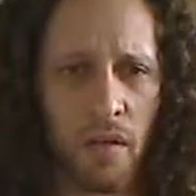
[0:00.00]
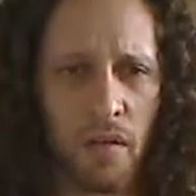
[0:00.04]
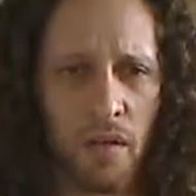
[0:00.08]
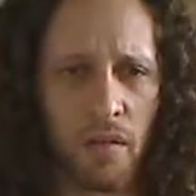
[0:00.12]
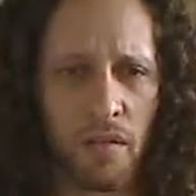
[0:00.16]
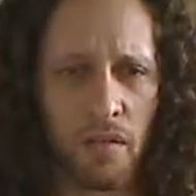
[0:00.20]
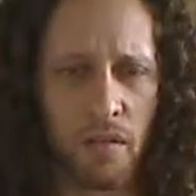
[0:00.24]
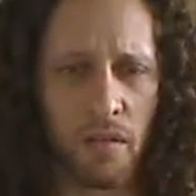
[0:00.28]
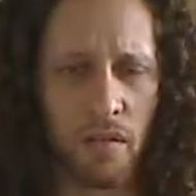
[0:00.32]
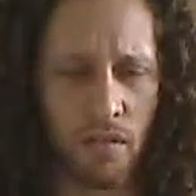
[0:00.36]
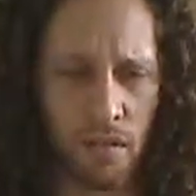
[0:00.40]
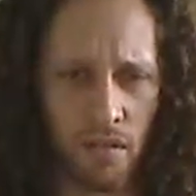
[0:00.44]

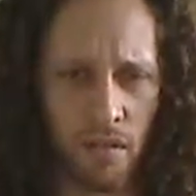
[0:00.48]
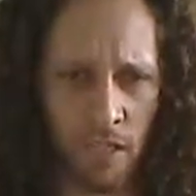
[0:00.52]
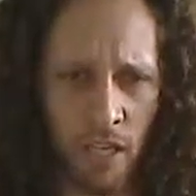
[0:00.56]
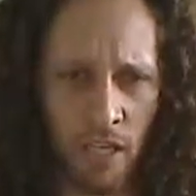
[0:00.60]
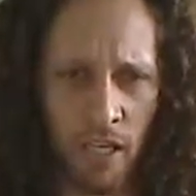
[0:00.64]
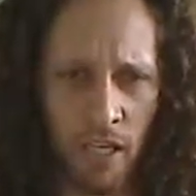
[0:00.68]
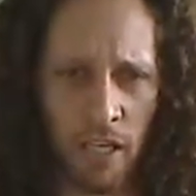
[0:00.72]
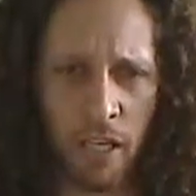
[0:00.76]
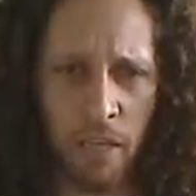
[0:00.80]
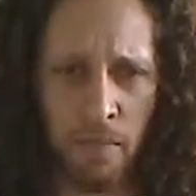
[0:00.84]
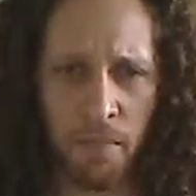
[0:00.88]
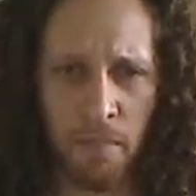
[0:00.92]
Ce
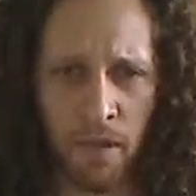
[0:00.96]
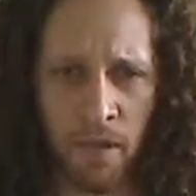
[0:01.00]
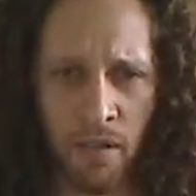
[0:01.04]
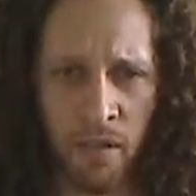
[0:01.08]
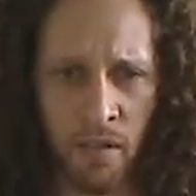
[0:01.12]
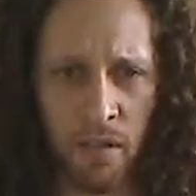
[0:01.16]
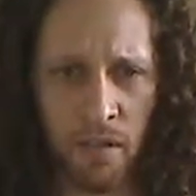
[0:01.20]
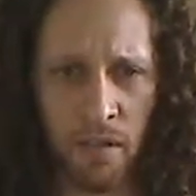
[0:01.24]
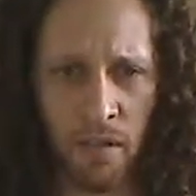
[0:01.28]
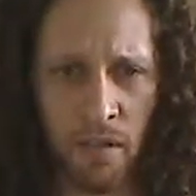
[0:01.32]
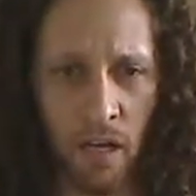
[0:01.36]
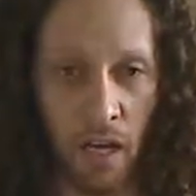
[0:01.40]
qui est
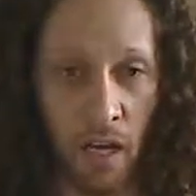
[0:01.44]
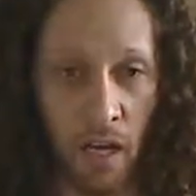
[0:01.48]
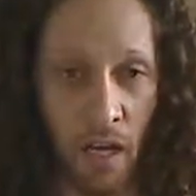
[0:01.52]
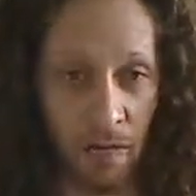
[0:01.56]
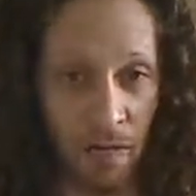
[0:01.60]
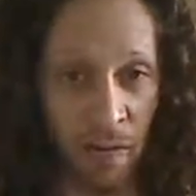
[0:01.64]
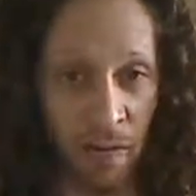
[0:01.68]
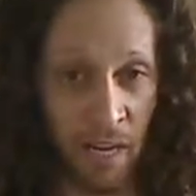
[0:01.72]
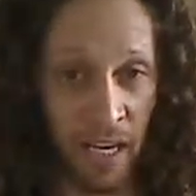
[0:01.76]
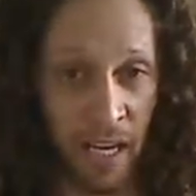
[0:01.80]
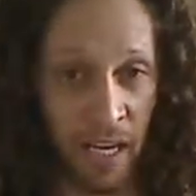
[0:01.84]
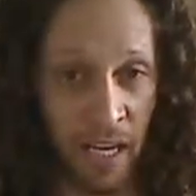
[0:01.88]
bien
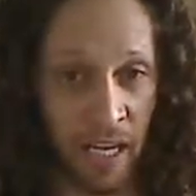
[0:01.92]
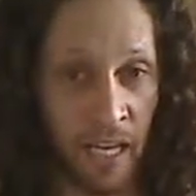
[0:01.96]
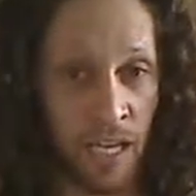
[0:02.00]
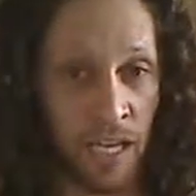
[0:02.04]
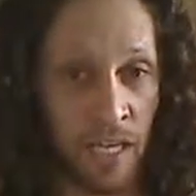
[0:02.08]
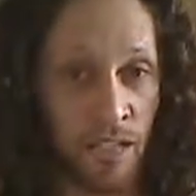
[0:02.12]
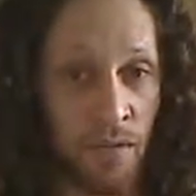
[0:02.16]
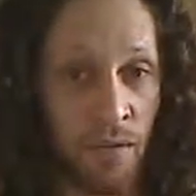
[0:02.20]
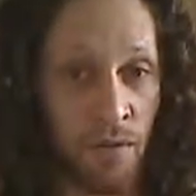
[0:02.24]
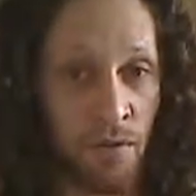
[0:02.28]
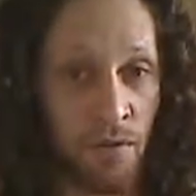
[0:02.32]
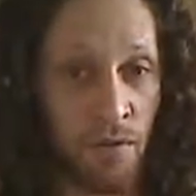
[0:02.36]
avec la
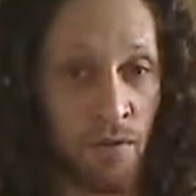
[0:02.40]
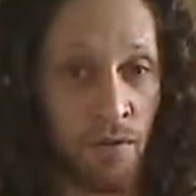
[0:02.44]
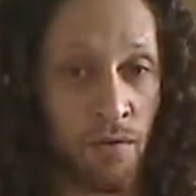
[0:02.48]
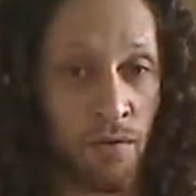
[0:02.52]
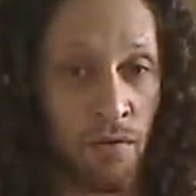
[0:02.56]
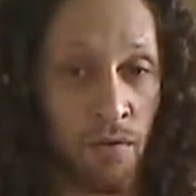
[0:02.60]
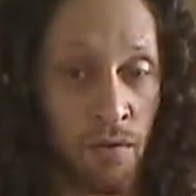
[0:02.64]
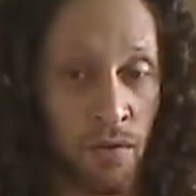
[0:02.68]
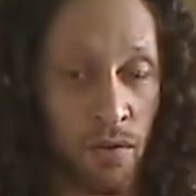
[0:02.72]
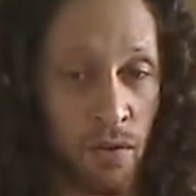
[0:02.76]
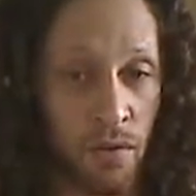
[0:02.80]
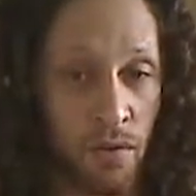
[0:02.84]
caisse
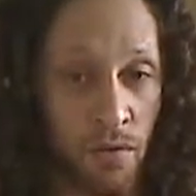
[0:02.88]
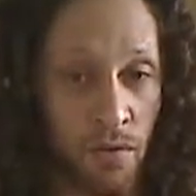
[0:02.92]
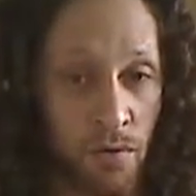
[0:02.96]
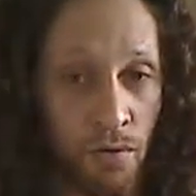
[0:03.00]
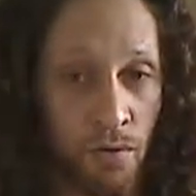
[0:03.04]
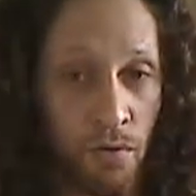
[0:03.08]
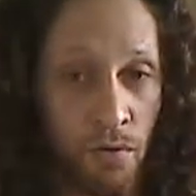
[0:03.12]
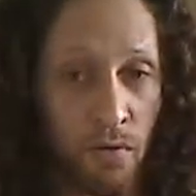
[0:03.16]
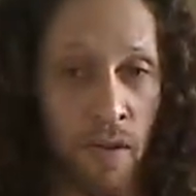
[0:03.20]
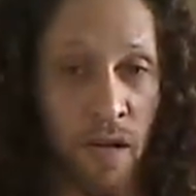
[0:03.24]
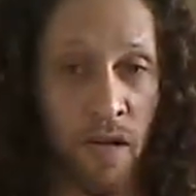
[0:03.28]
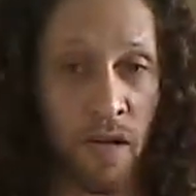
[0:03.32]
que, tu
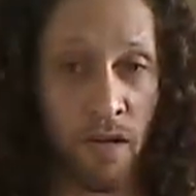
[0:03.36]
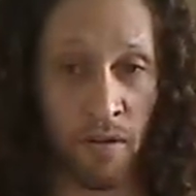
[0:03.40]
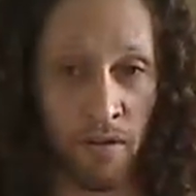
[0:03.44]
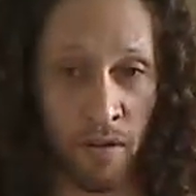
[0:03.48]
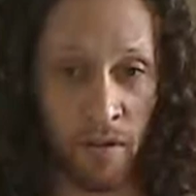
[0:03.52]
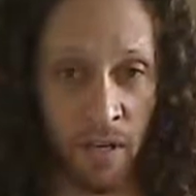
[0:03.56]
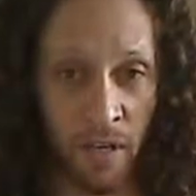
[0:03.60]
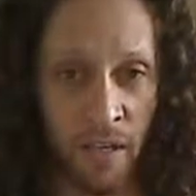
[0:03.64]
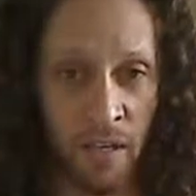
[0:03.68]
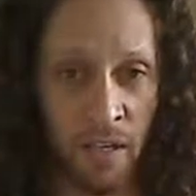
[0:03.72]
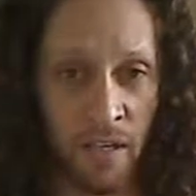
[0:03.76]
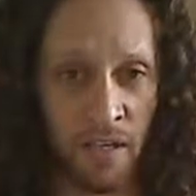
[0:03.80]
m'as
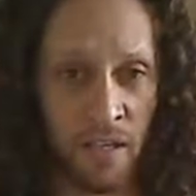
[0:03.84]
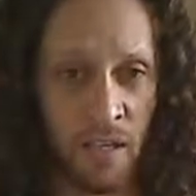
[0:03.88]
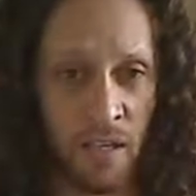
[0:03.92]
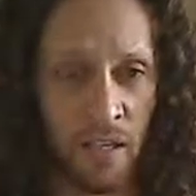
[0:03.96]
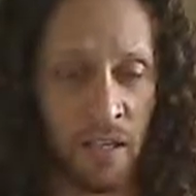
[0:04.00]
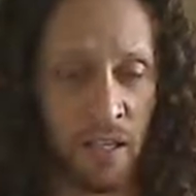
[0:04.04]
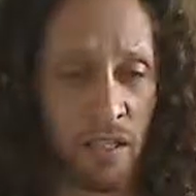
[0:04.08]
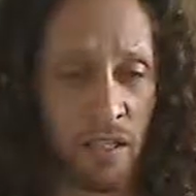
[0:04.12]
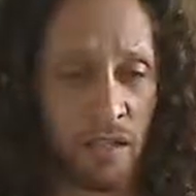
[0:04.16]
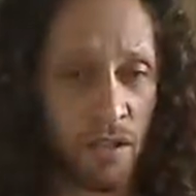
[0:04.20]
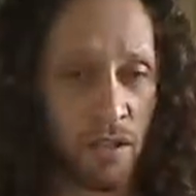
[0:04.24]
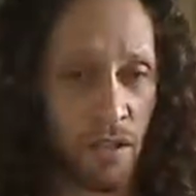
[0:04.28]
donnée,
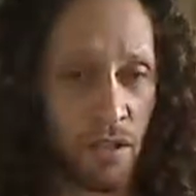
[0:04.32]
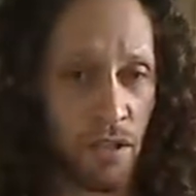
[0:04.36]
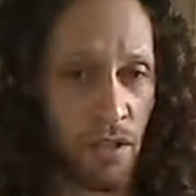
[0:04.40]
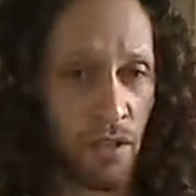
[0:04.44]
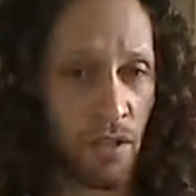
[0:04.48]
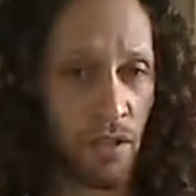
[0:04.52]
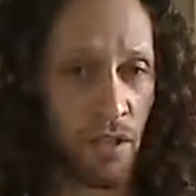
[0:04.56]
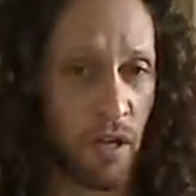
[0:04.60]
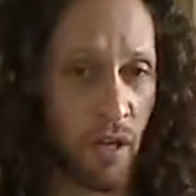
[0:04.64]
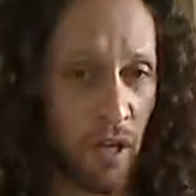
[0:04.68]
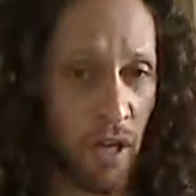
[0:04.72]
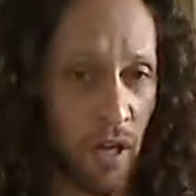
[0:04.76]
c'est
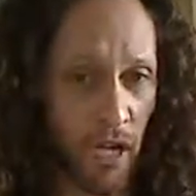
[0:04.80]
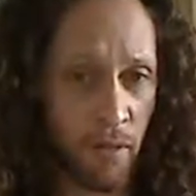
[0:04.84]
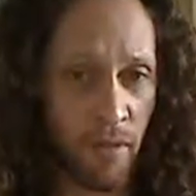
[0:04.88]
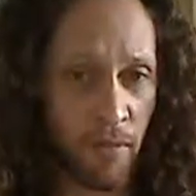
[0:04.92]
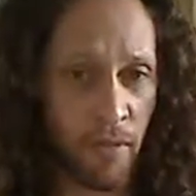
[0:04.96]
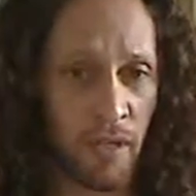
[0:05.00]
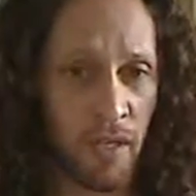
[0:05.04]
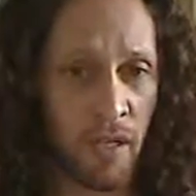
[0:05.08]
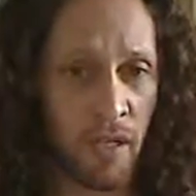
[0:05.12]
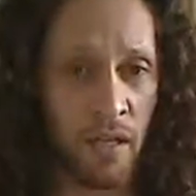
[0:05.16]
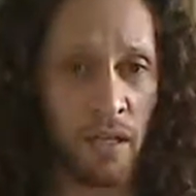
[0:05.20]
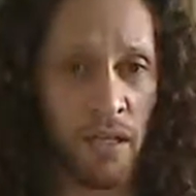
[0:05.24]
que la
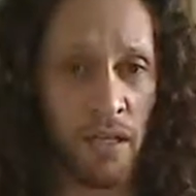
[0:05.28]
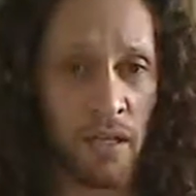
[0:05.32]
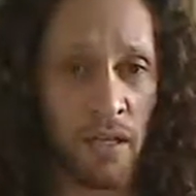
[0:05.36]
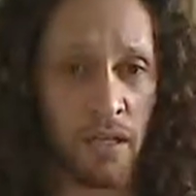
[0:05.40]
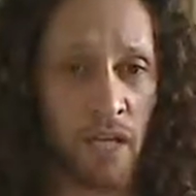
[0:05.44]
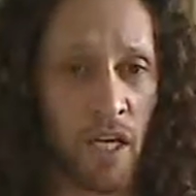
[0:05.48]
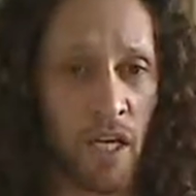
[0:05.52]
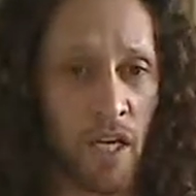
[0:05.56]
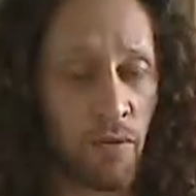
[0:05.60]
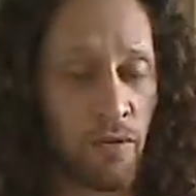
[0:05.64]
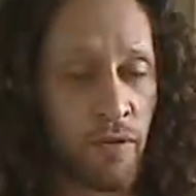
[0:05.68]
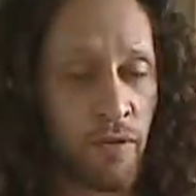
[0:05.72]
nuit,
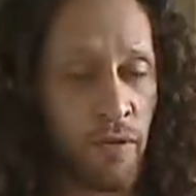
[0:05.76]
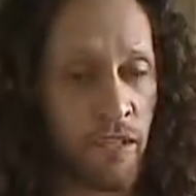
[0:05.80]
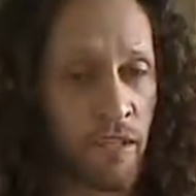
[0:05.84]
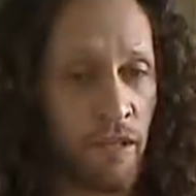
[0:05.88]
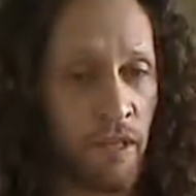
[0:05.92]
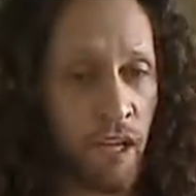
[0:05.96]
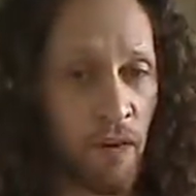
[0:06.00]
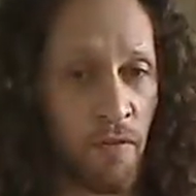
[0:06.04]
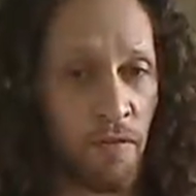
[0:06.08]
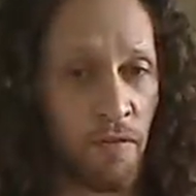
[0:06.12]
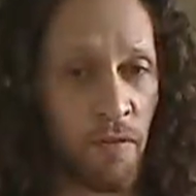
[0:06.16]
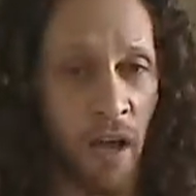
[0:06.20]
ça lui
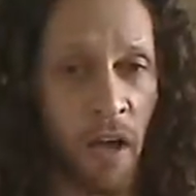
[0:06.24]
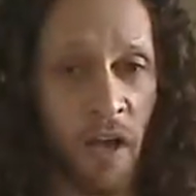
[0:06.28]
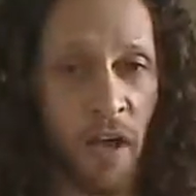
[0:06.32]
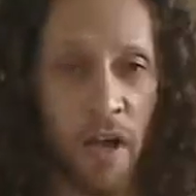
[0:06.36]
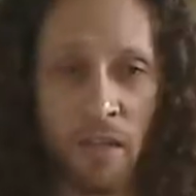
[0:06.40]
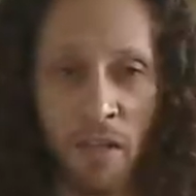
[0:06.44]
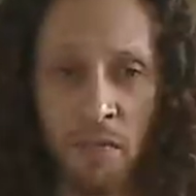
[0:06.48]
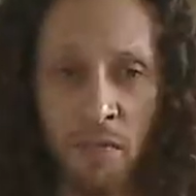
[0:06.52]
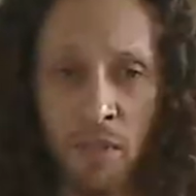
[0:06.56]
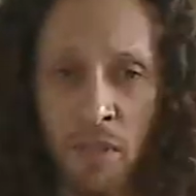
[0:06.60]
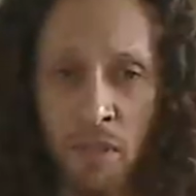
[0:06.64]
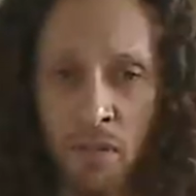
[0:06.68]
servira
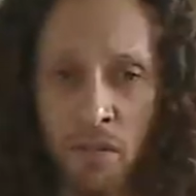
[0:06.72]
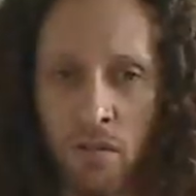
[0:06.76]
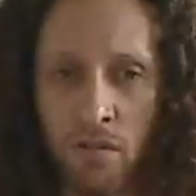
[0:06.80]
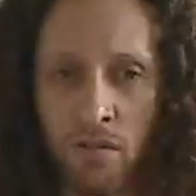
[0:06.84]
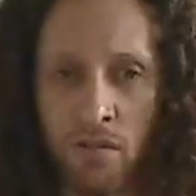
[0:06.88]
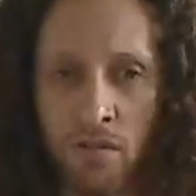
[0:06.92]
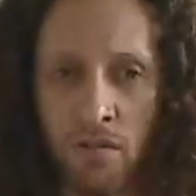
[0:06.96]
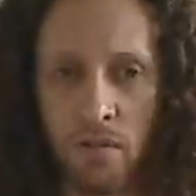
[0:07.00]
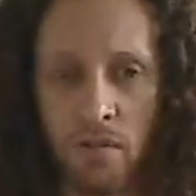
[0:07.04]
de maison.